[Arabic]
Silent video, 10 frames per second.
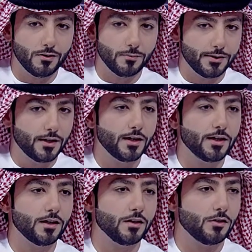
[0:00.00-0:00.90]
من
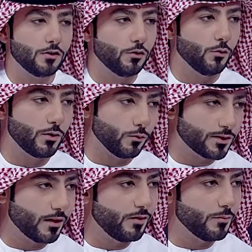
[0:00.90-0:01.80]
البدايه وين
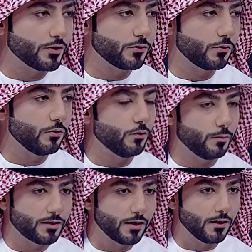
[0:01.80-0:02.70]
وصل في المشروع
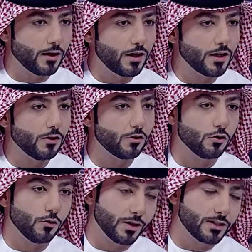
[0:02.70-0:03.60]
ومتى النهايه
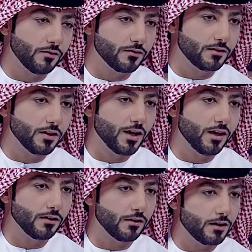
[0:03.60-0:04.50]
ووقت
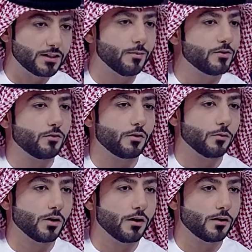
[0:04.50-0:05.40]
الافتتاح لازم ازور
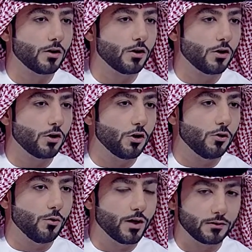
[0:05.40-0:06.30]
المكان
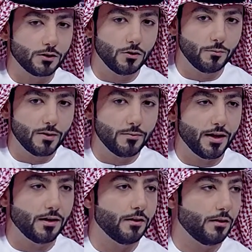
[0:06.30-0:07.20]
واعطيهم نبذه
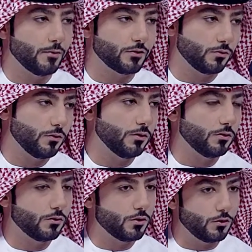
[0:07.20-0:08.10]
عن هذا المشروع
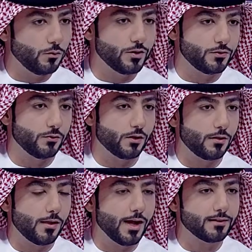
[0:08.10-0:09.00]
وازوره
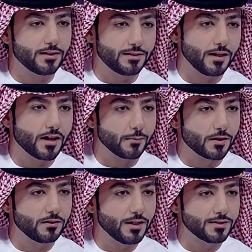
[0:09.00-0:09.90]
حتى الزياره
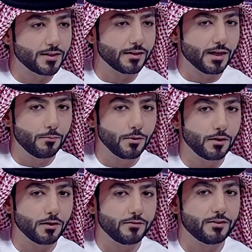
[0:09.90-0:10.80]
يمكن تحصل قبل
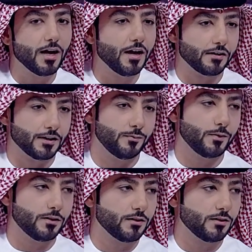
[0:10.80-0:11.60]
الافتتاح الرسمي